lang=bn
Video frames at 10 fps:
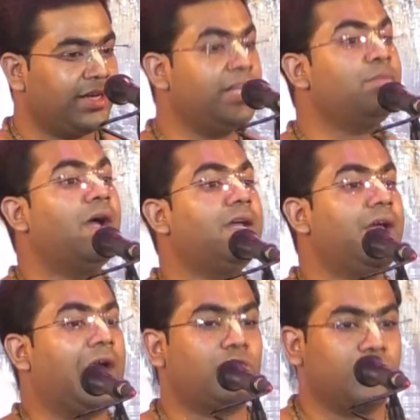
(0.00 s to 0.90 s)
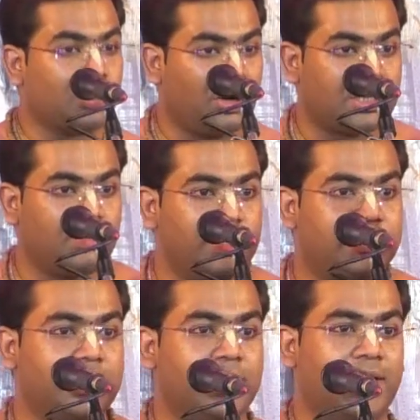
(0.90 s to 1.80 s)
কি মায়েরা এখনো তো কথা
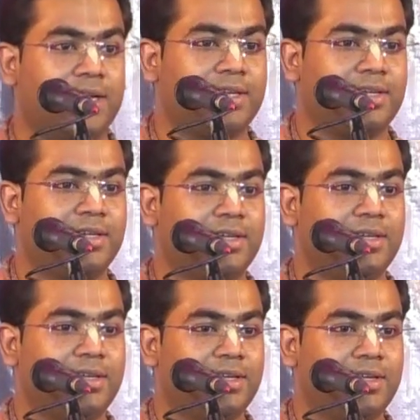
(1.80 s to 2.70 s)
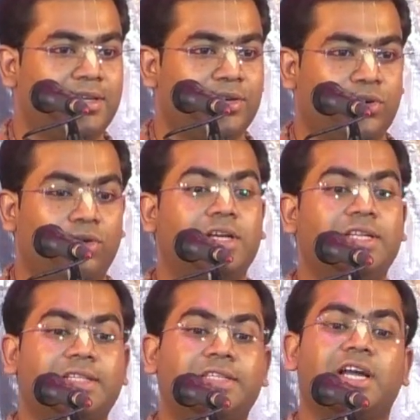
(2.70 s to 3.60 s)
বলছেন না গৌরকে
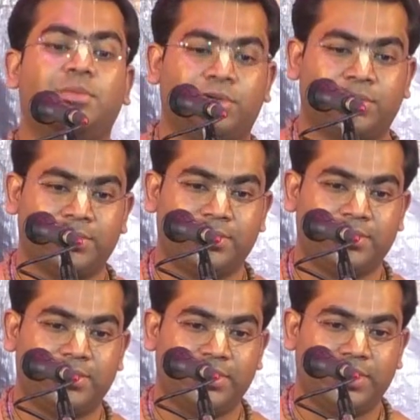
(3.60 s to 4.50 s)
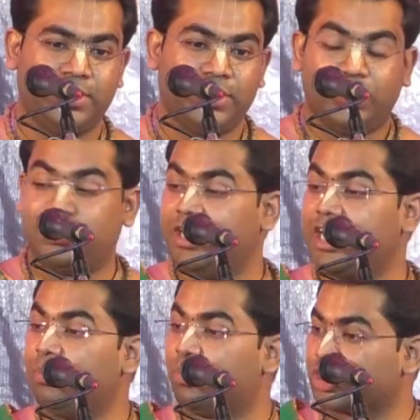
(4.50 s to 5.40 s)
দেখতে কেমন যদি
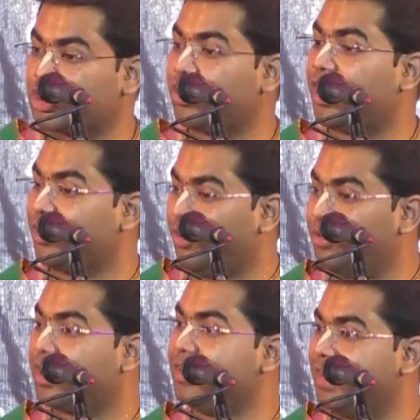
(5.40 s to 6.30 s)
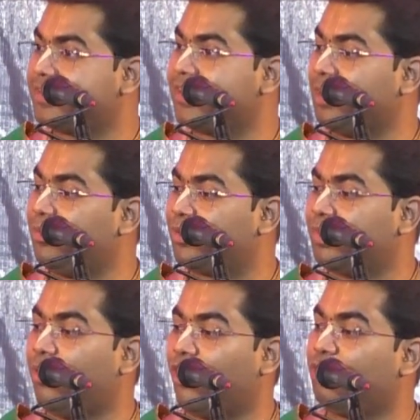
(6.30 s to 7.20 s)
কেউ প্রশ্ন করে গৌরকে দেখতে কেমন
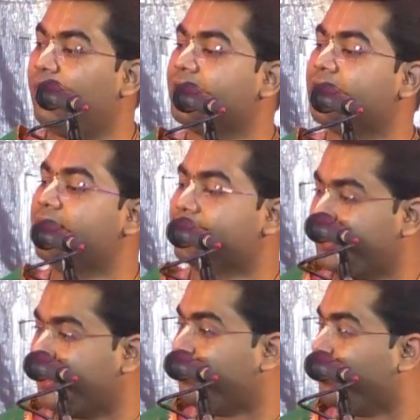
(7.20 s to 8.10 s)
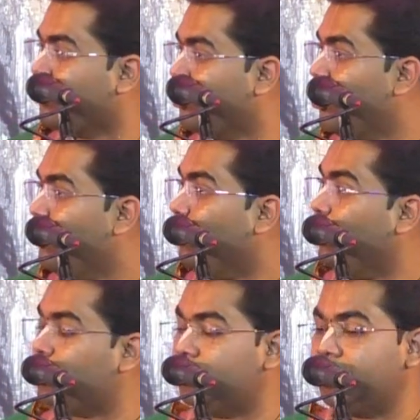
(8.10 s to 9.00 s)
বা ভগবানকে দেখতে কেমন উল্টো